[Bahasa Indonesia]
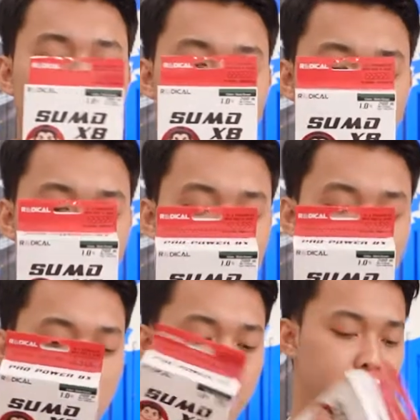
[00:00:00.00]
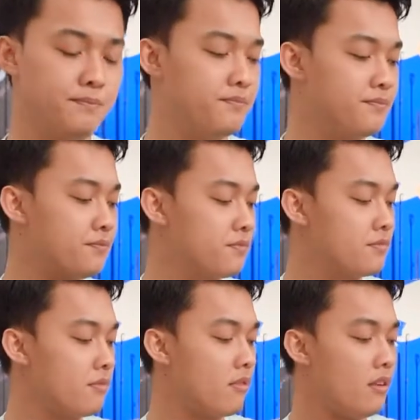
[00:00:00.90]
22 lip
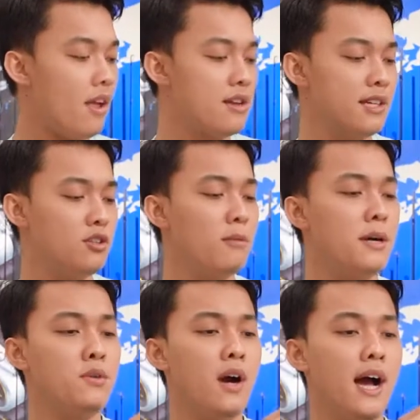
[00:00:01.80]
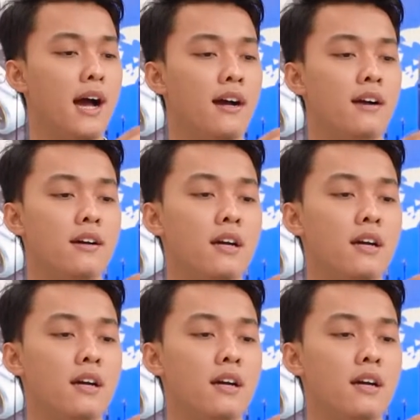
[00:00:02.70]
1,2 0,20 wah